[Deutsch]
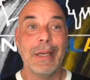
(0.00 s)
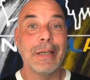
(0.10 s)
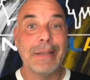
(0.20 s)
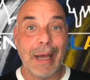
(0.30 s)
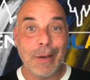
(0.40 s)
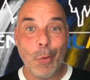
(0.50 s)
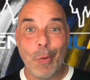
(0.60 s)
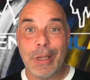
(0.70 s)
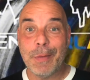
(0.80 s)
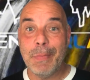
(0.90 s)
dann
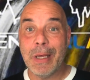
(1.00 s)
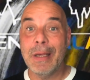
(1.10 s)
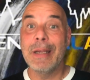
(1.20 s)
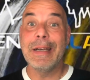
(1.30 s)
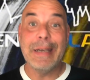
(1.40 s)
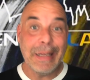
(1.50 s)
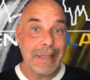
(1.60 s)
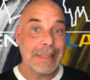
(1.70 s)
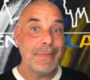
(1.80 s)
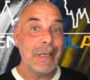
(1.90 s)
hole ich mir
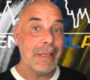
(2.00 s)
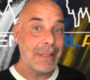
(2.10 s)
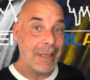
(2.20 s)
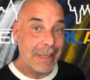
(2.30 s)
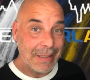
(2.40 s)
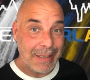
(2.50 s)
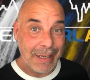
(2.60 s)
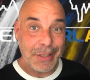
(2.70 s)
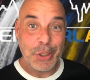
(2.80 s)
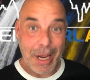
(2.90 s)
nicht zwingend
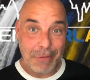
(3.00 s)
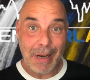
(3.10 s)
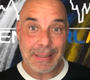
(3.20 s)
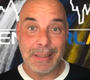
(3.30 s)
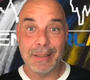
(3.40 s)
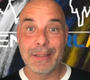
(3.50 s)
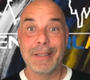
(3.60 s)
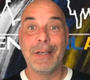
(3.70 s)
den Jack Russell